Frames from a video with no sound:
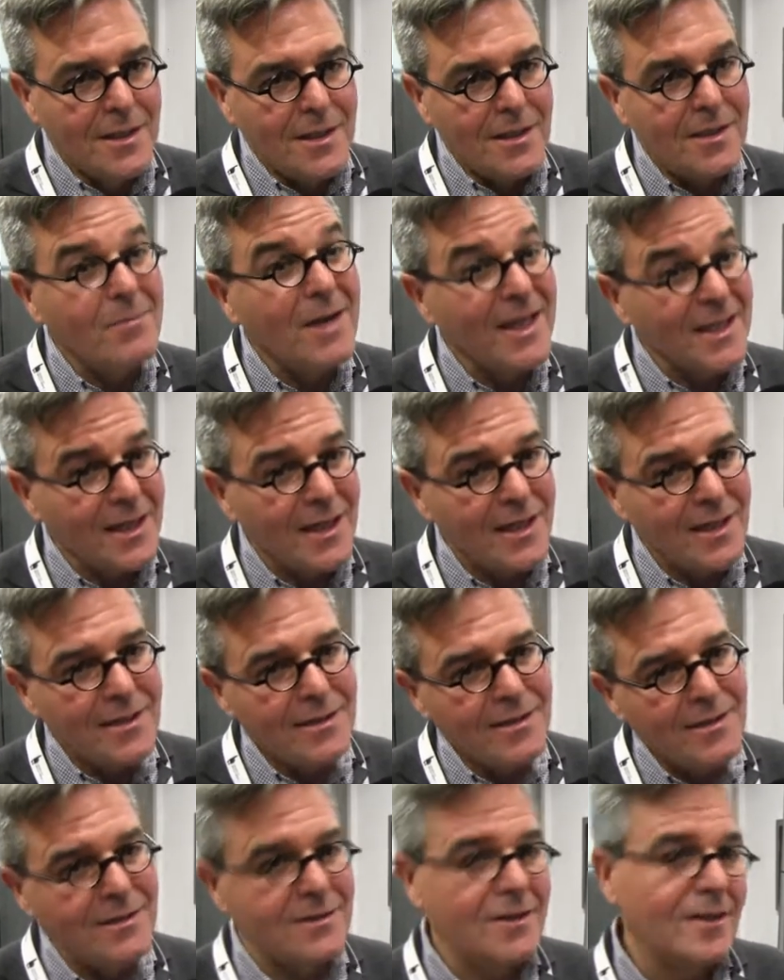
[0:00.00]
Y
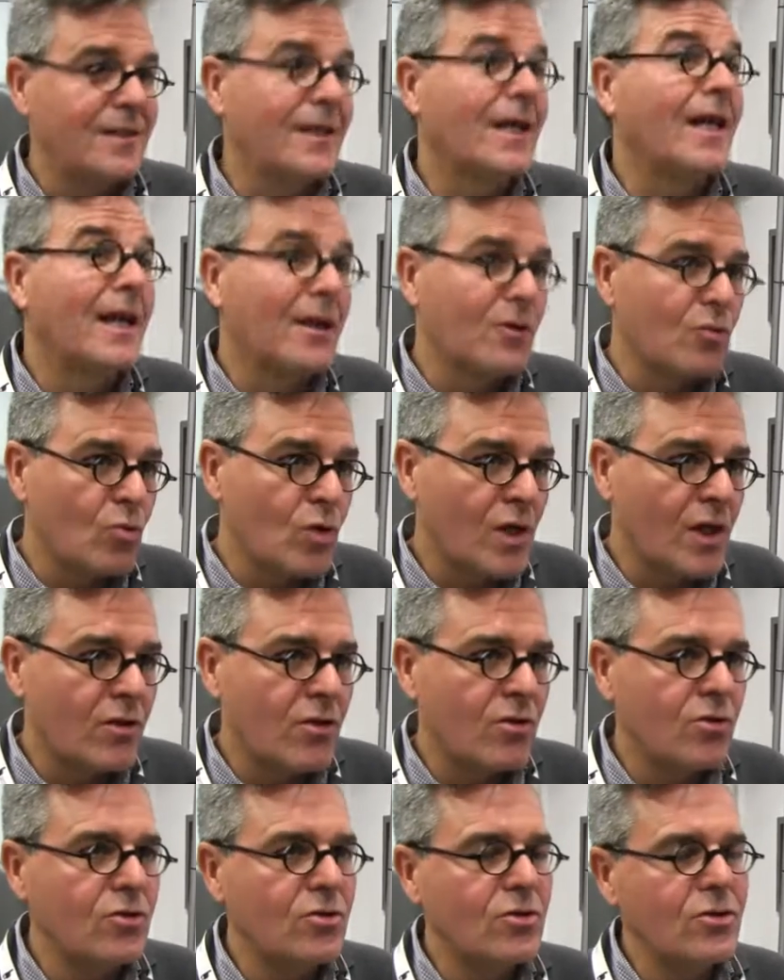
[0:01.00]
mañana, que es el día de la
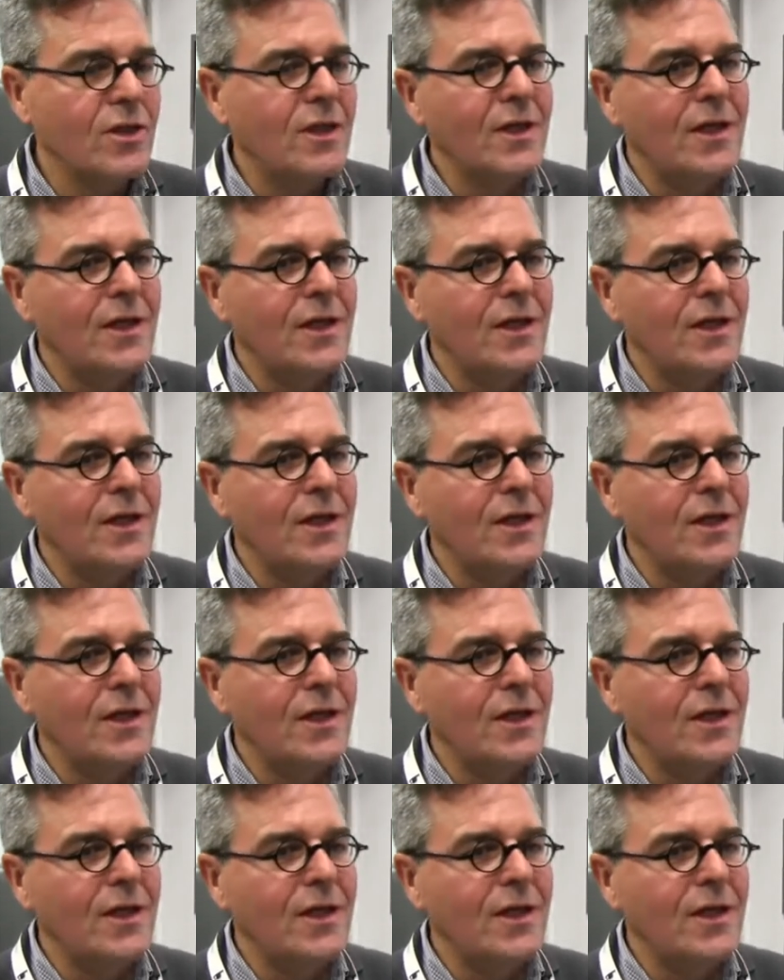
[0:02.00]
inauguración,